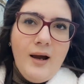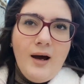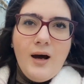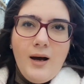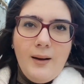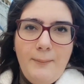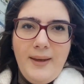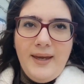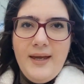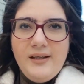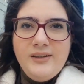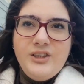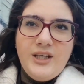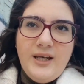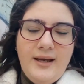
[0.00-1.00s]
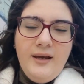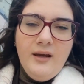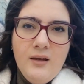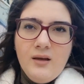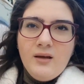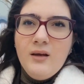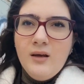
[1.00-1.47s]
A, B, C,
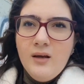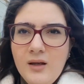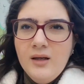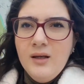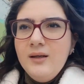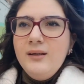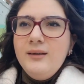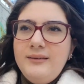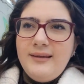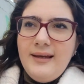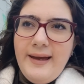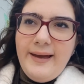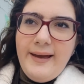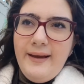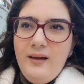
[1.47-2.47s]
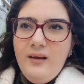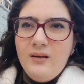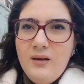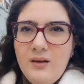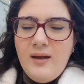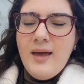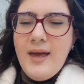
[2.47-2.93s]
D,
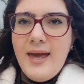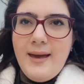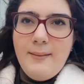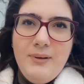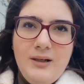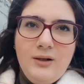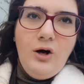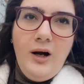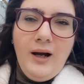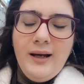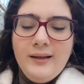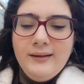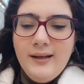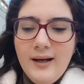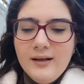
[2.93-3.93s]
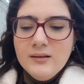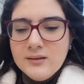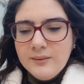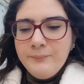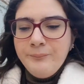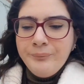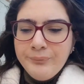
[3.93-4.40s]
E bloğa kadar
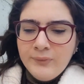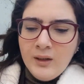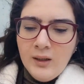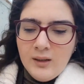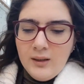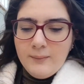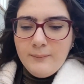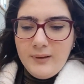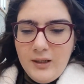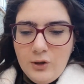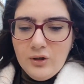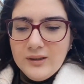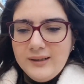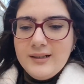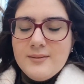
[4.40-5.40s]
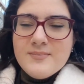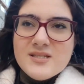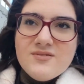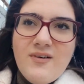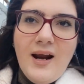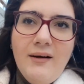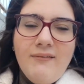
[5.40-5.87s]

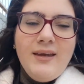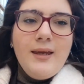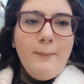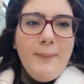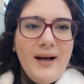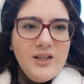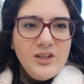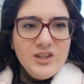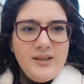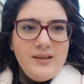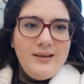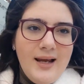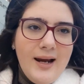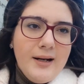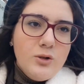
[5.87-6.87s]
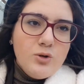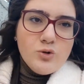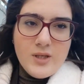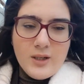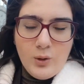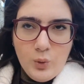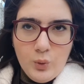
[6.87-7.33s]
bloklarımız var ve yabancı diller
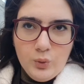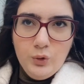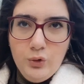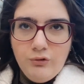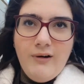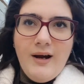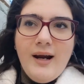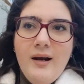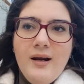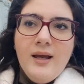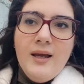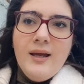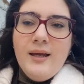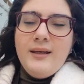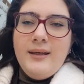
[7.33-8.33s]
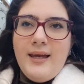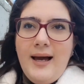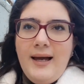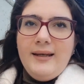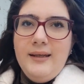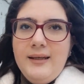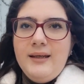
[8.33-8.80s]
yüksek okulu var.
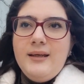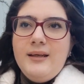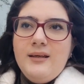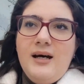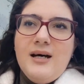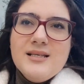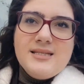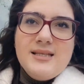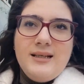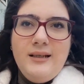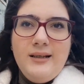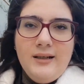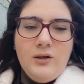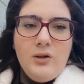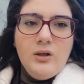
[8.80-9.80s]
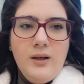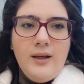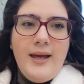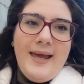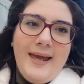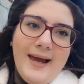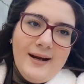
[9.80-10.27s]
Yani hazırlık
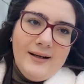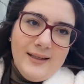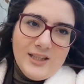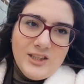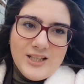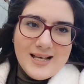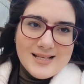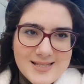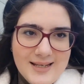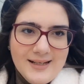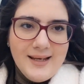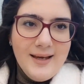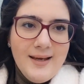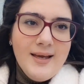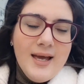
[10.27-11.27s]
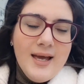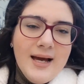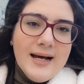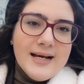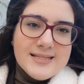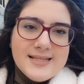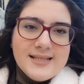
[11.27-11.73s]
eğer geçen sene
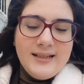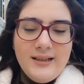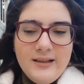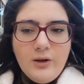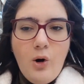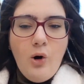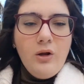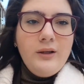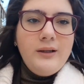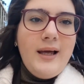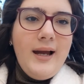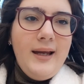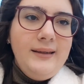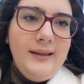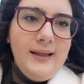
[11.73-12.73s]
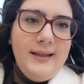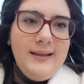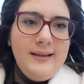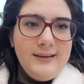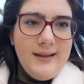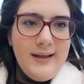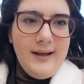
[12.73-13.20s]
hazırlığı online
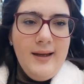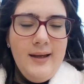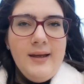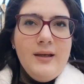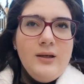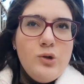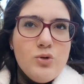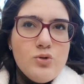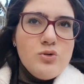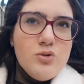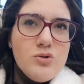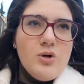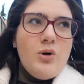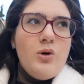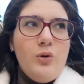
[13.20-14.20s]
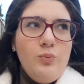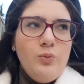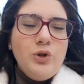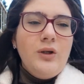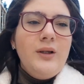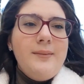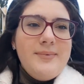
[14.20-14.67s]
değil de yüz yüze
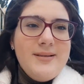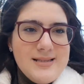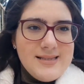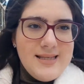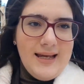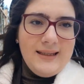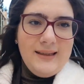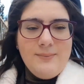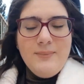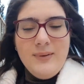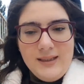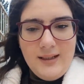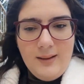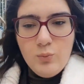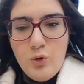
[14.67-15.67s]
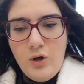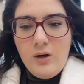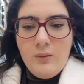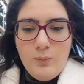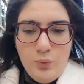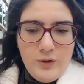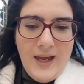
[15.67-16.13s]
okumuş olabilseydim yine bu,
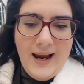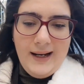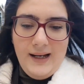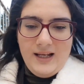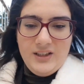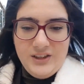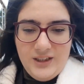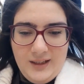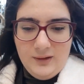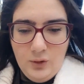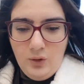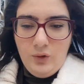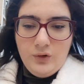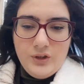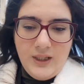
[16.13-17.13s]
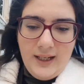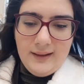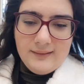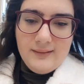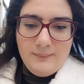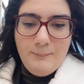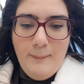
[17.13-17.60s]
bu yerleşkede
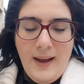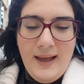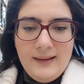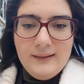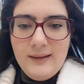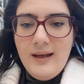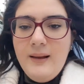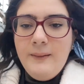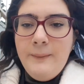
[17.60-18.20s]
olacaktım ben de.